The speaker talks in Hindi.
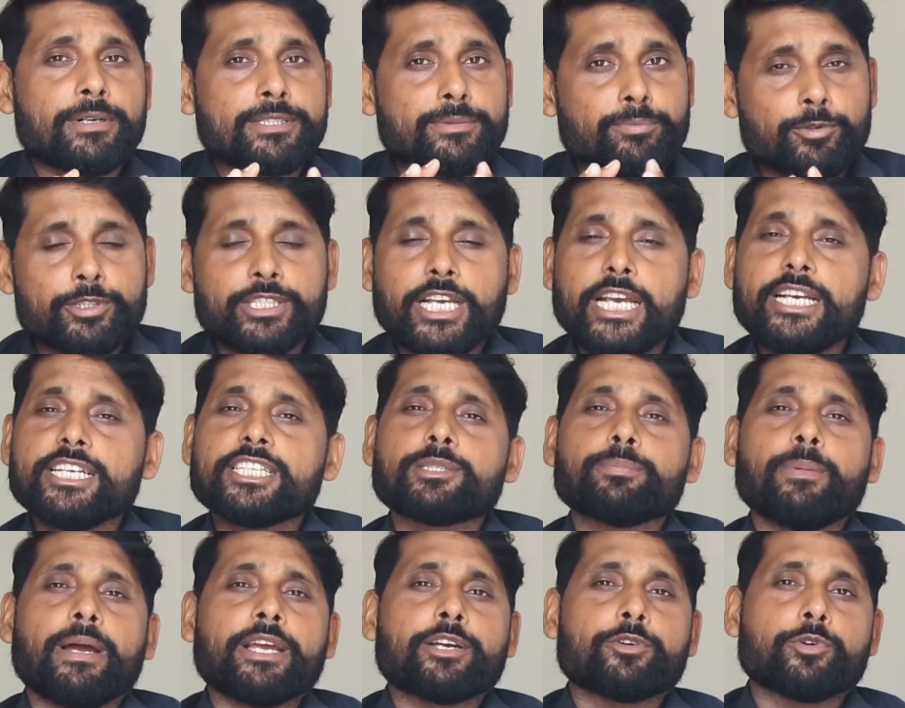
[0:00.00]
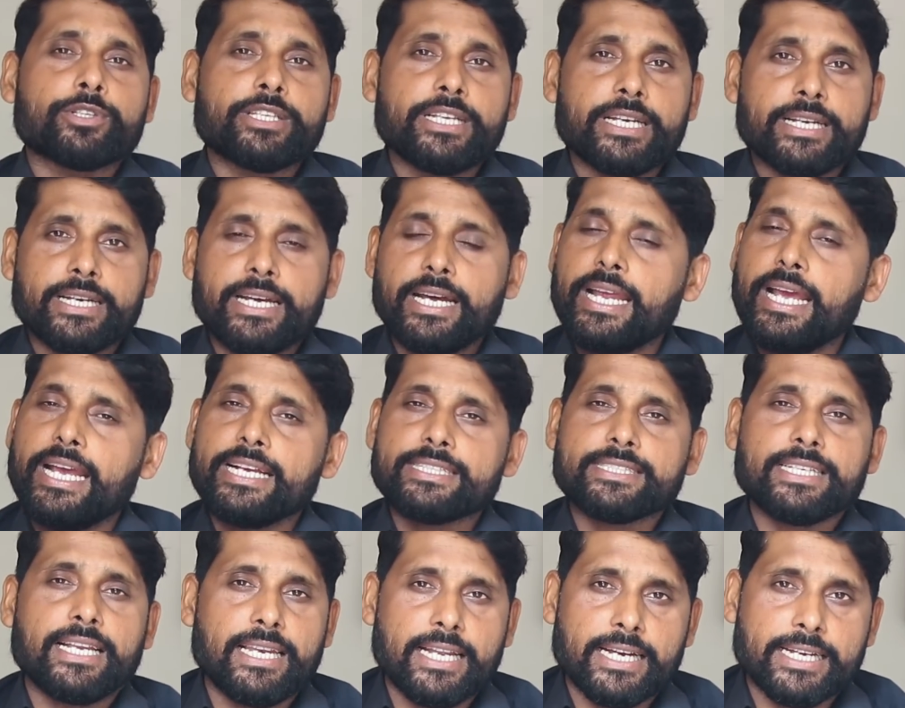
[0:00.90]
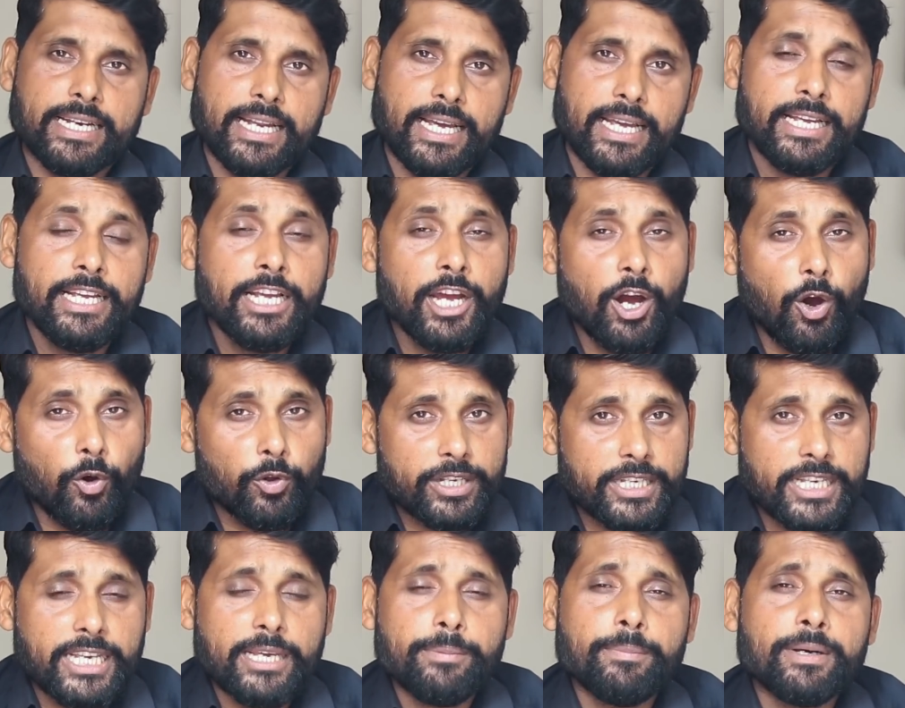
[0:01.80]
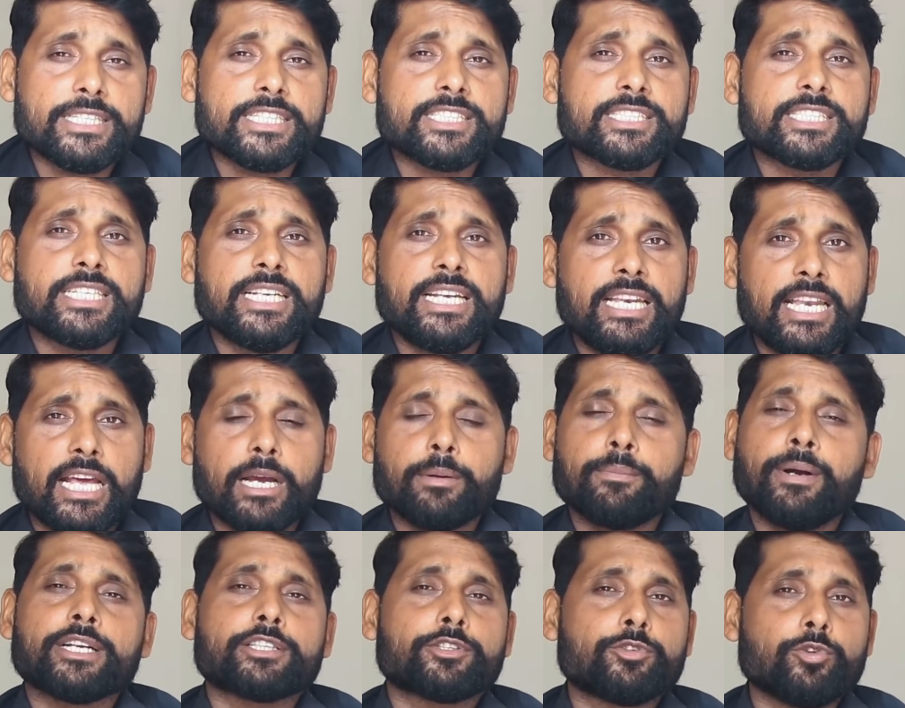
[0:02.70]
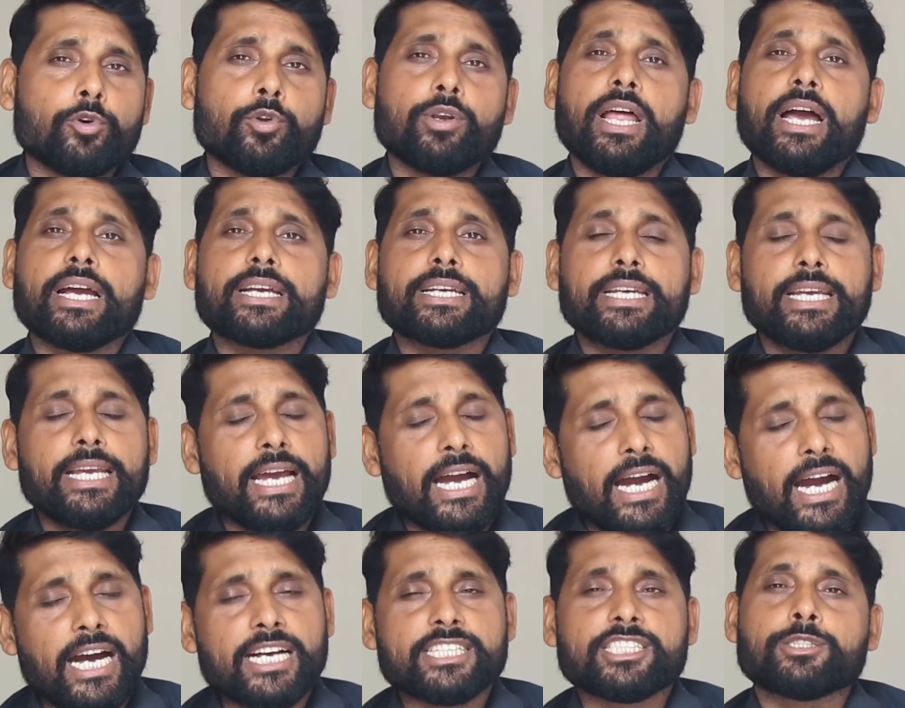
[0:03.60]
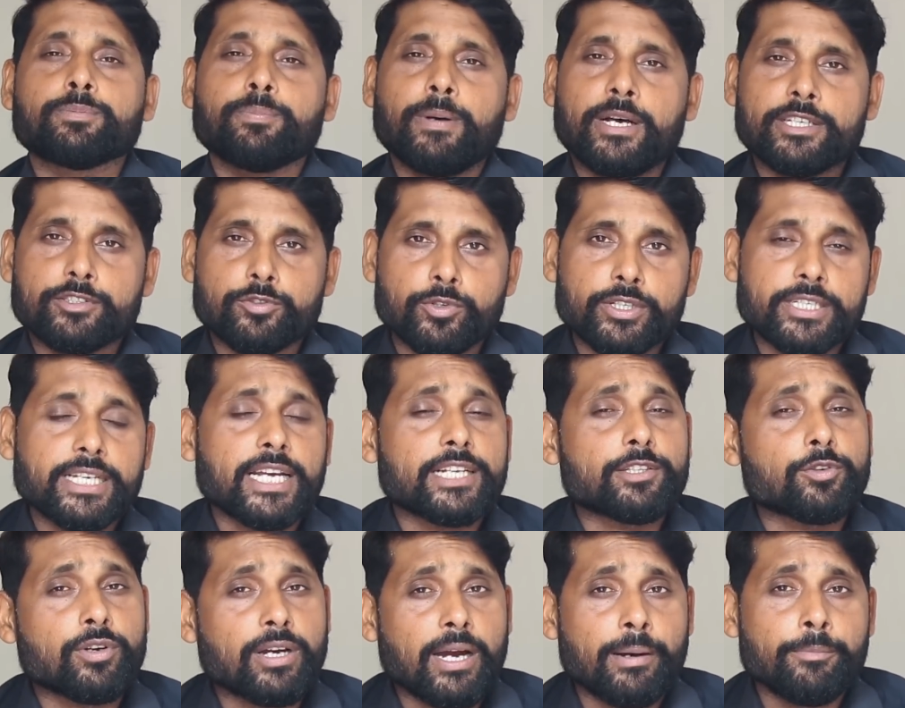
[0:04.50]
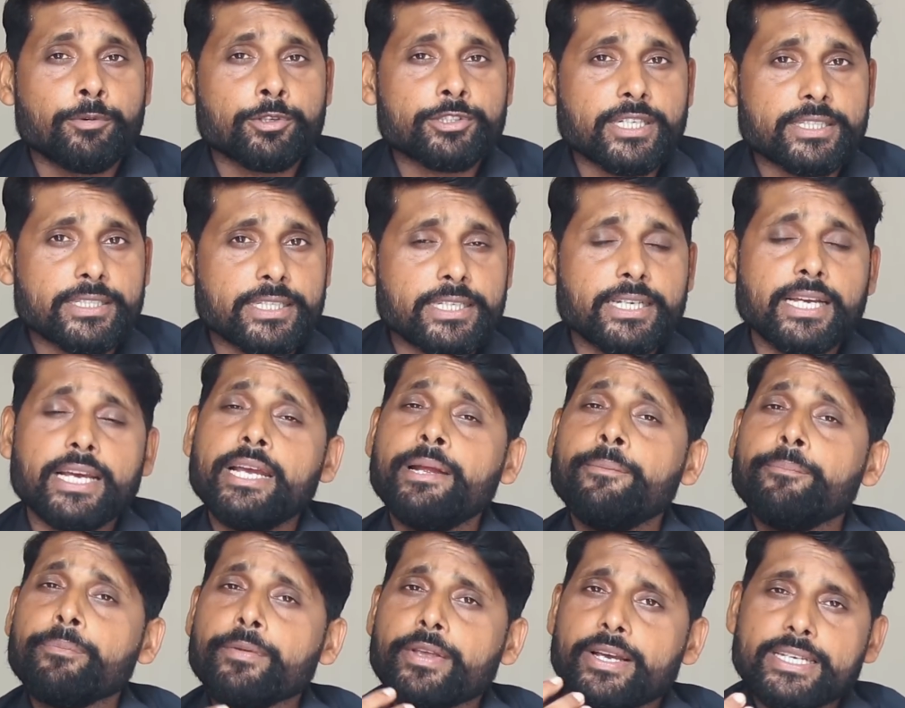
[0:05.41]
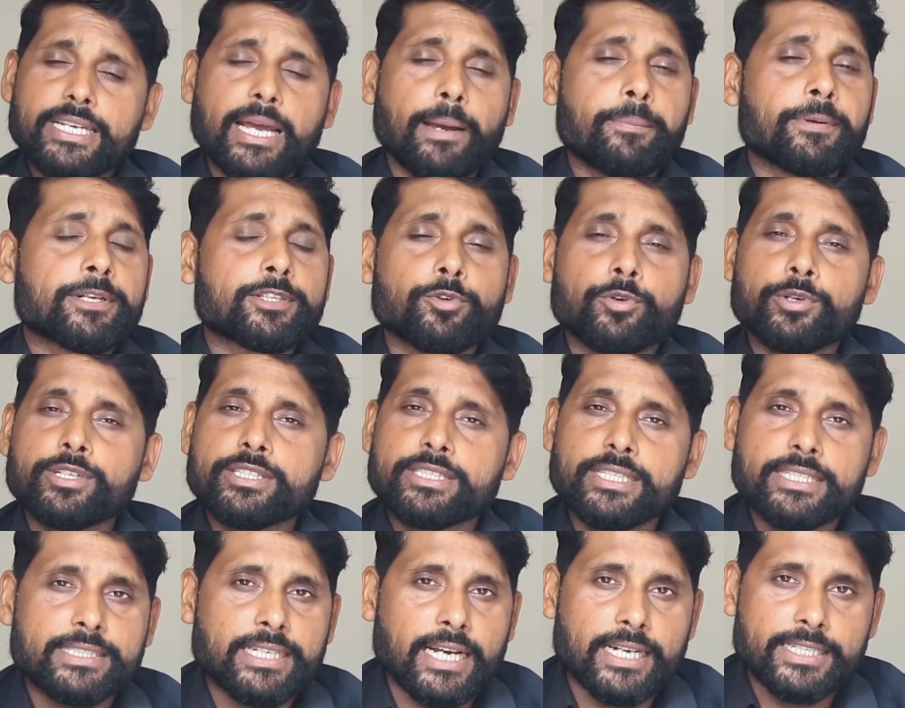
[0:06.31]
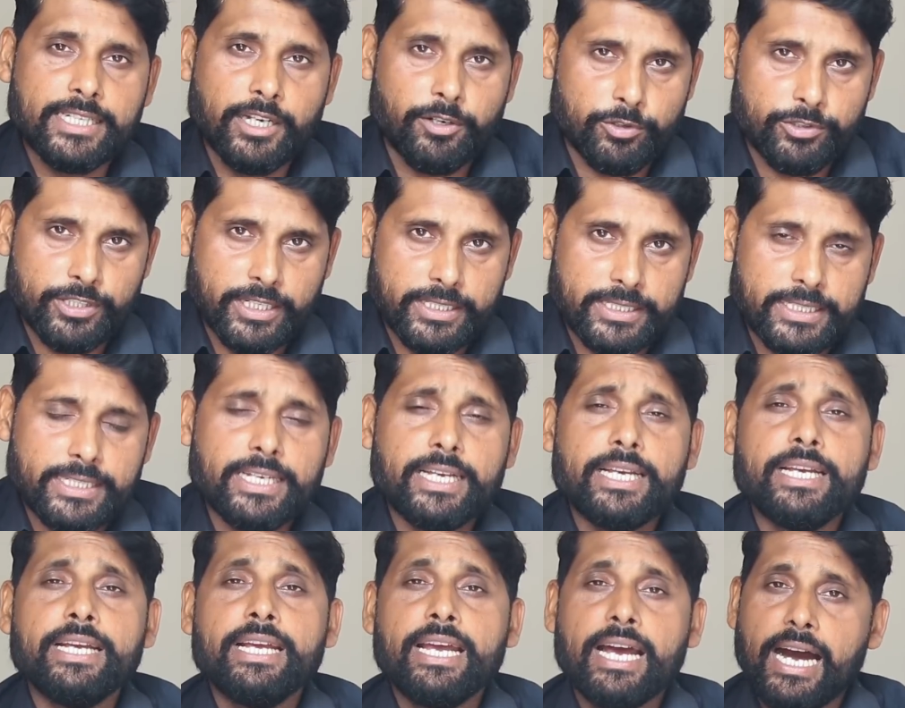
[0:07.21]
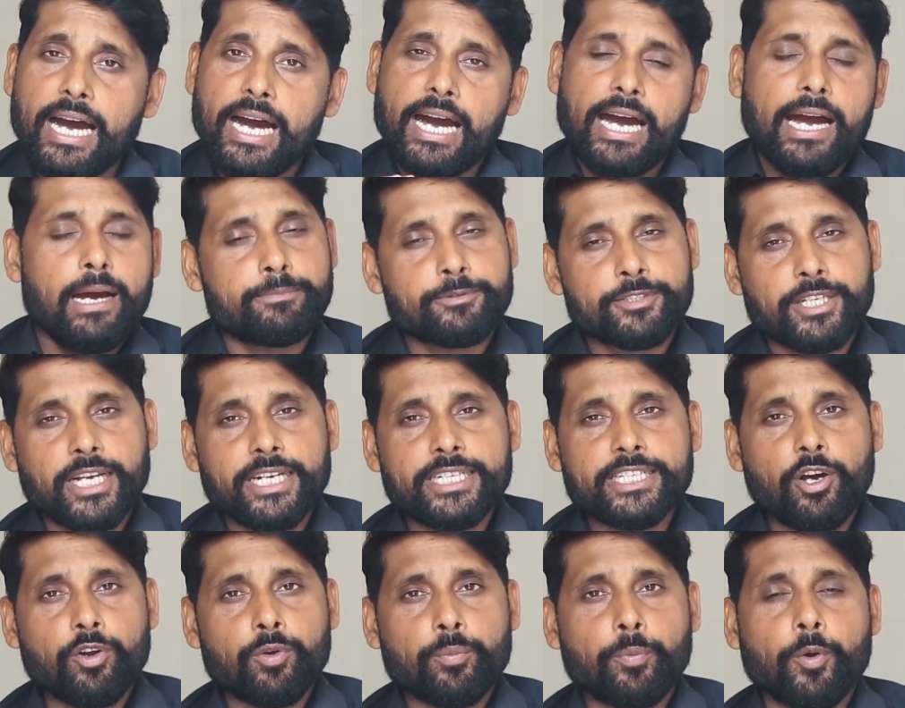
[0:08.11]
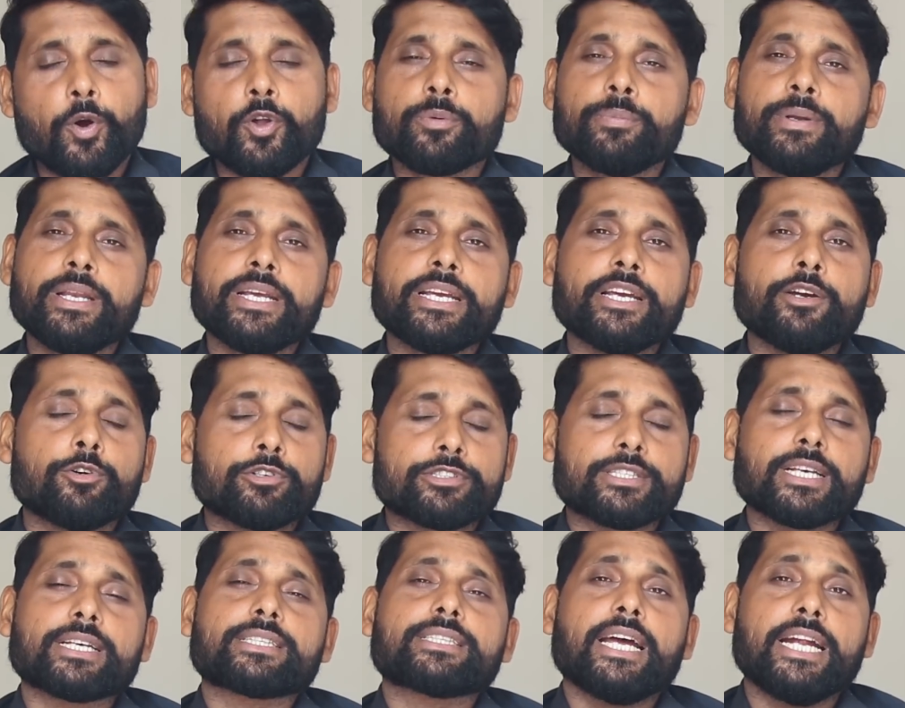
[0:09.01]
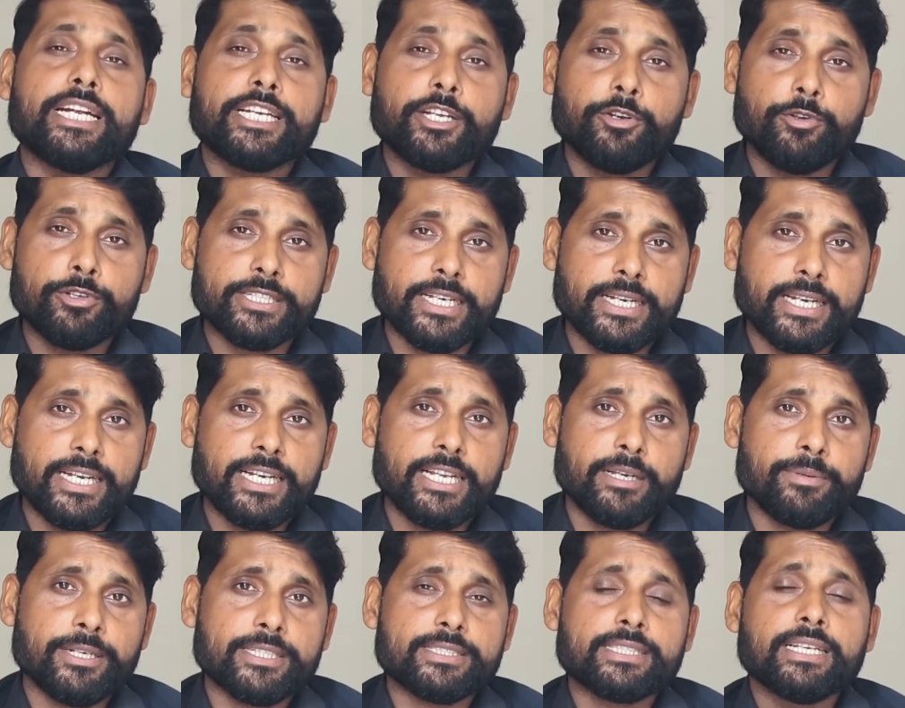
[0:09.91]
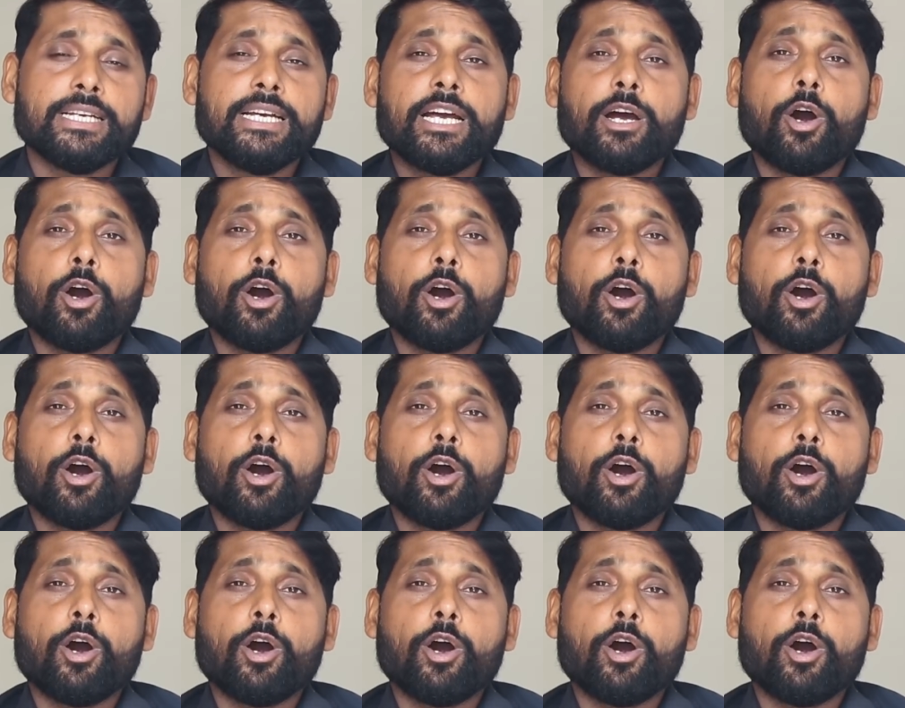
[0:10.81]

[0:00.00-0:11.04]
बस मुझे इस बाइक को देखकर ऐसा लग रहा है और कीमत इसकी लगभग दो लाख के आसपास होगी या तो कम हो सकती है या फिर थोड़ी सी ज़्यादा हो सकती है हाँ अपसाइड डाउन फॉर्क मिलेंगे हो सकता है ड्यूल चैनल ए